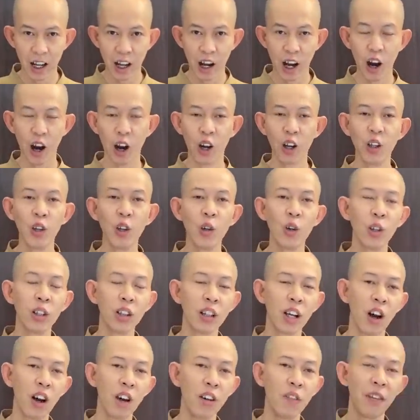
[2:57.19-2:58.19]
họ
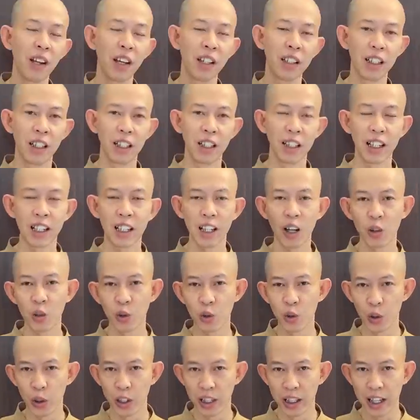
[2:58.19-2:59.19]
luôn nói về những cái câu
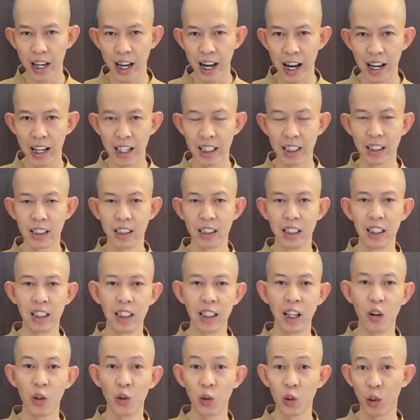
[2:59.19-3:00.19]
chuyện hài,
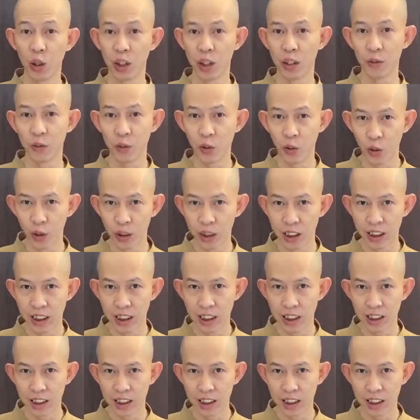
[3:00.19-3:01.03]
những câu chuyện vui.